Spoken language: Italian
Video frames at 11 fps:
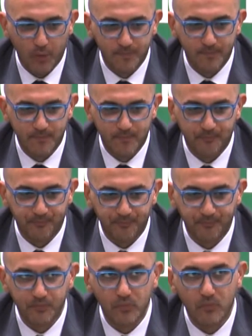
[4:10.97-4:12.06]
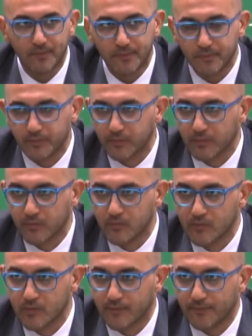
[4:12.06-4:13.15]
Poi volevo sapere l'intesa
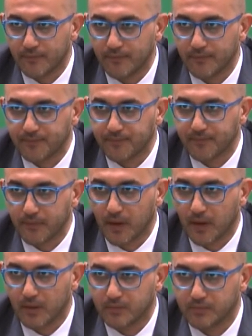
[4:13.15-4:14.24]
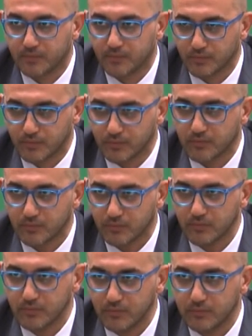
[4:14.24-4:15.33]
tra Banks e
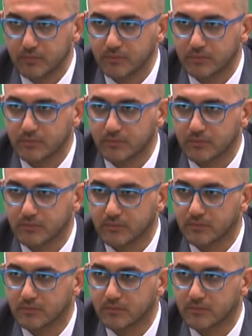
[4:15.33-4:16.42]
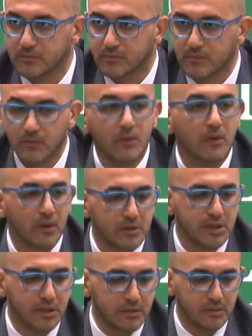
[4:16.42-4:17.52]
Scappaticcio, alcune azioni sembrava...
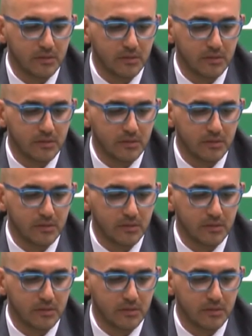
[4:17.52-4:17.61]
Sì.